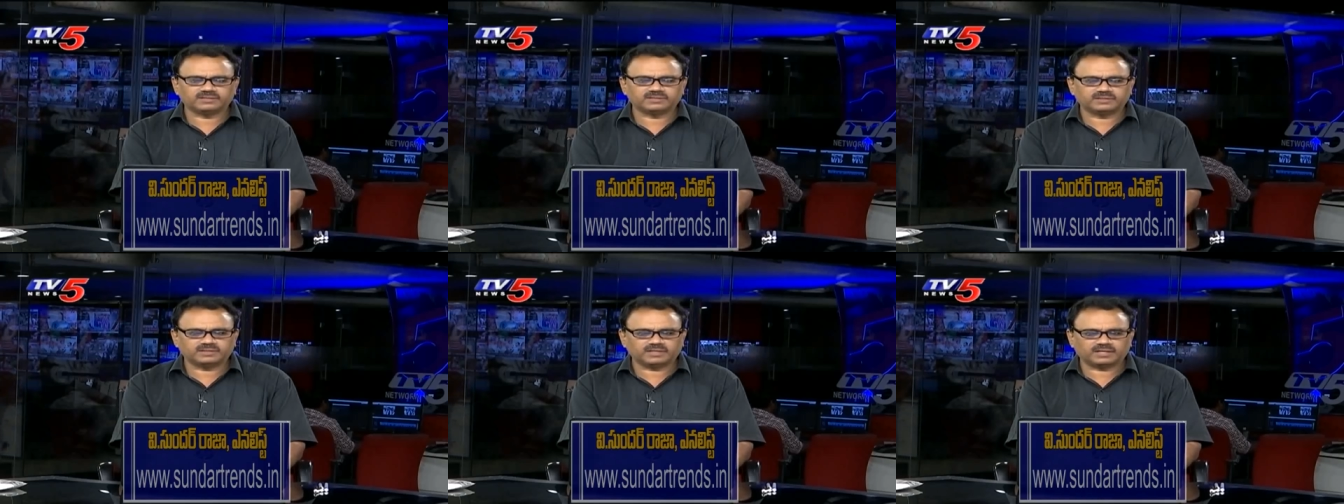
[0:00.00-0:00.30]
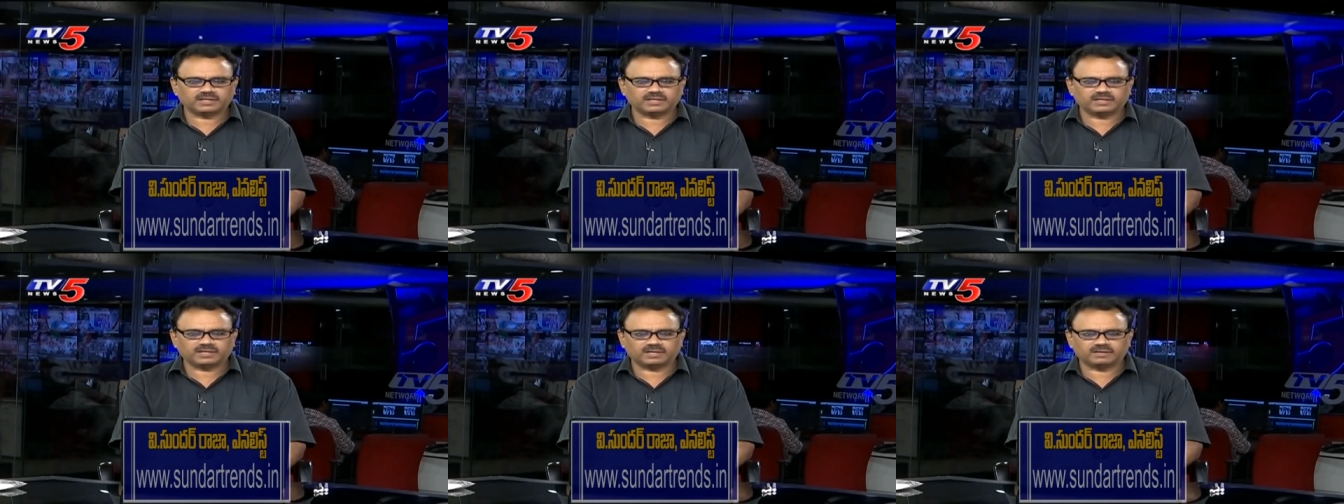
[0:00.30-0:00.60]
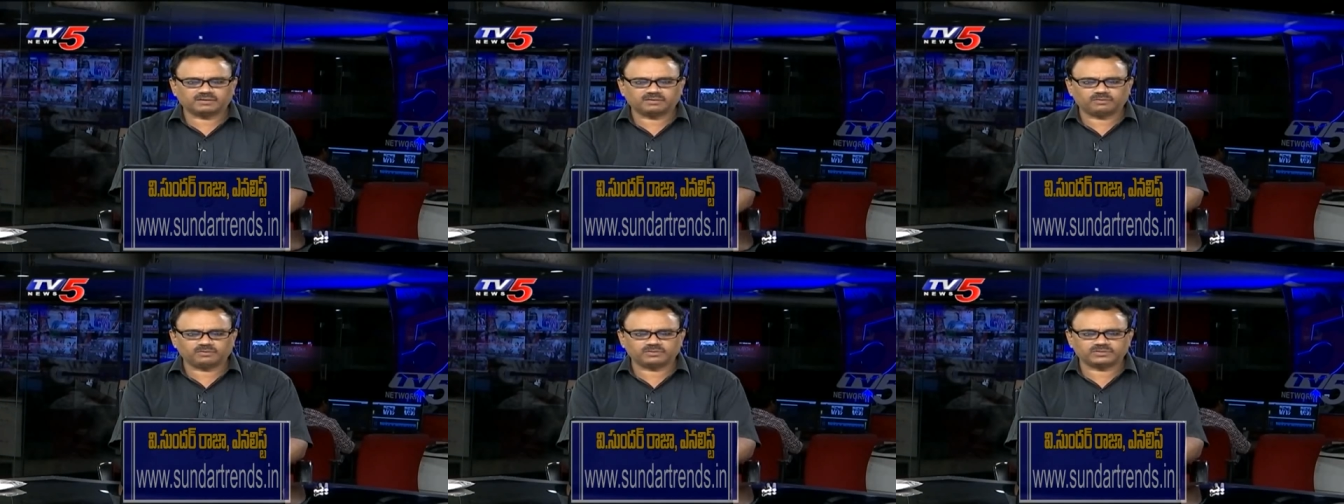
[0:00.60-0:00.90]
స్థిరంగా
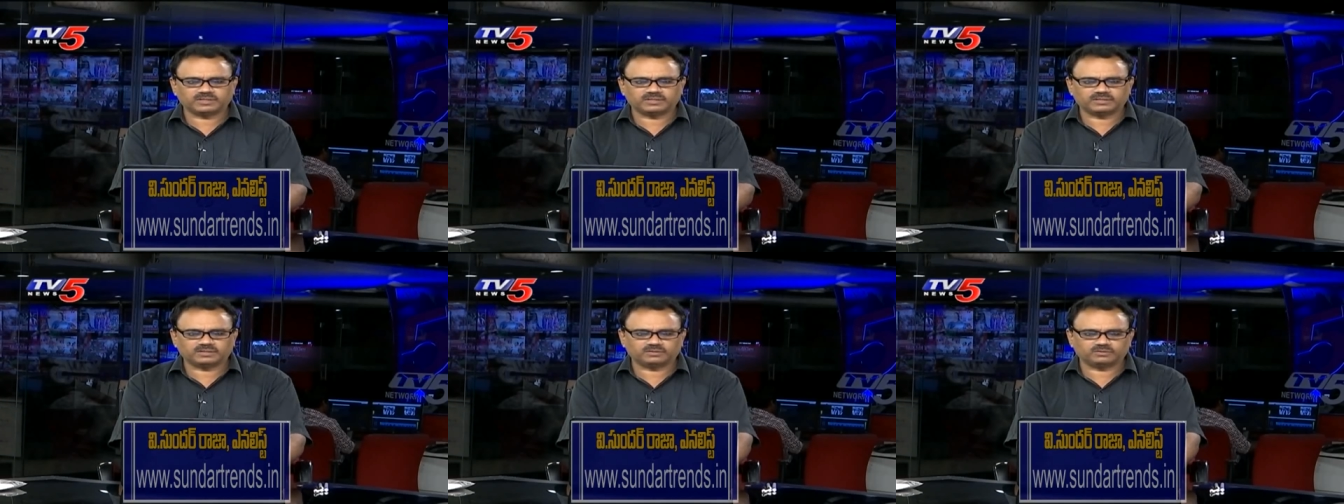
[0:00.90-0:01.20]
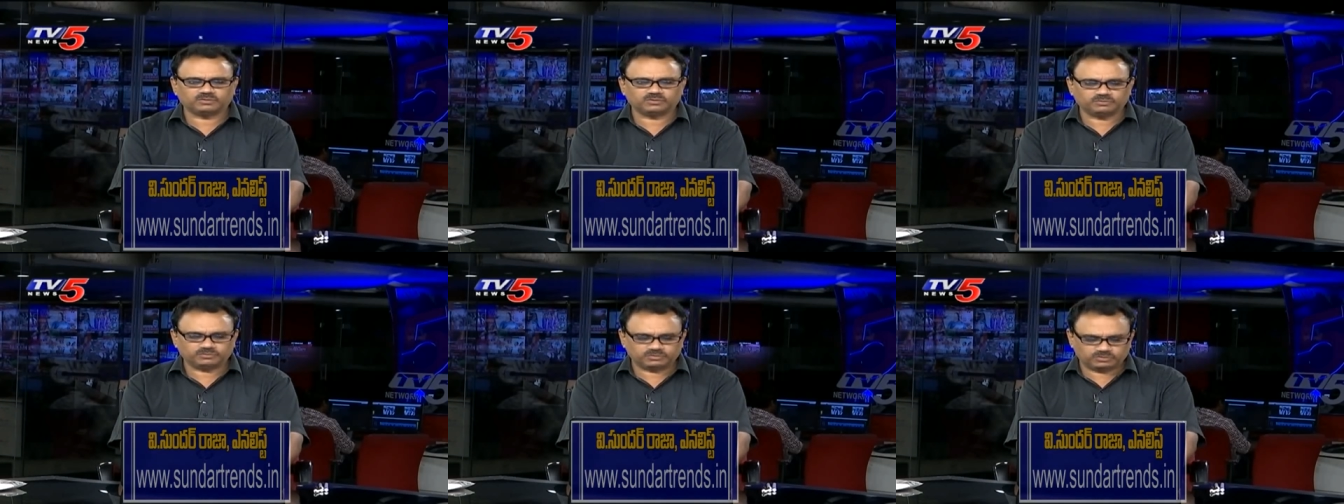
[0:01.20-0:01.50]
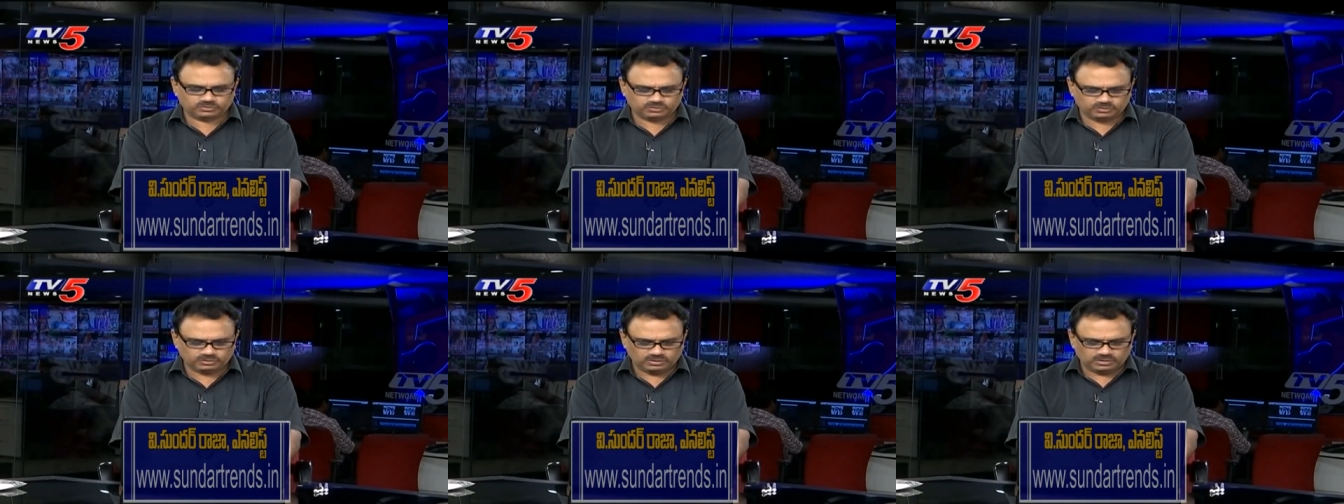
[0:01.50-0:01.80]
క్లోజ్ అయింది
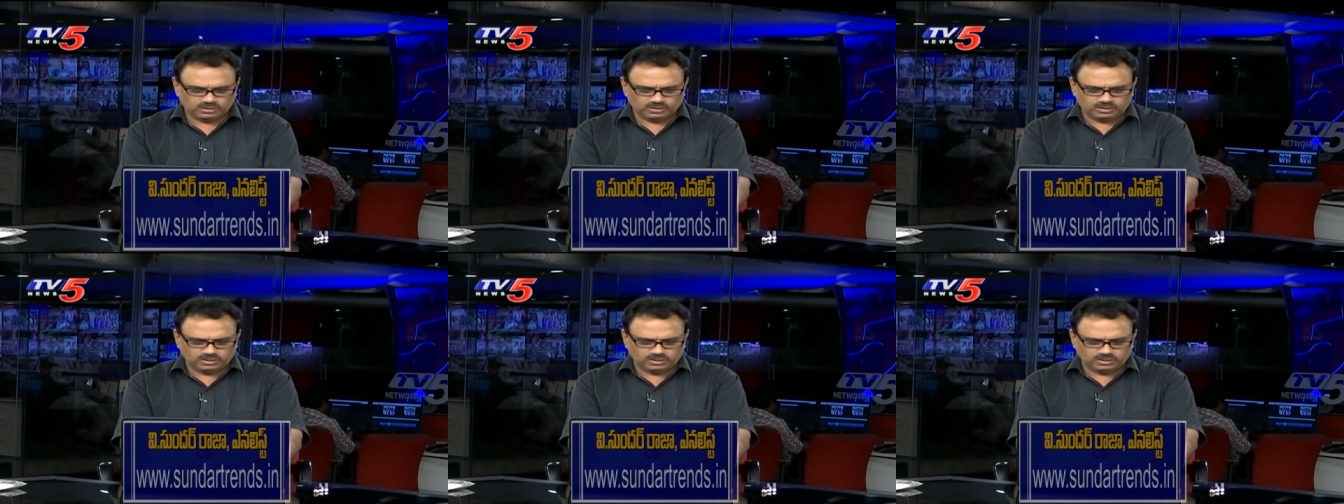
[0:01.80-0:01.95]
అనుకోవచ్చు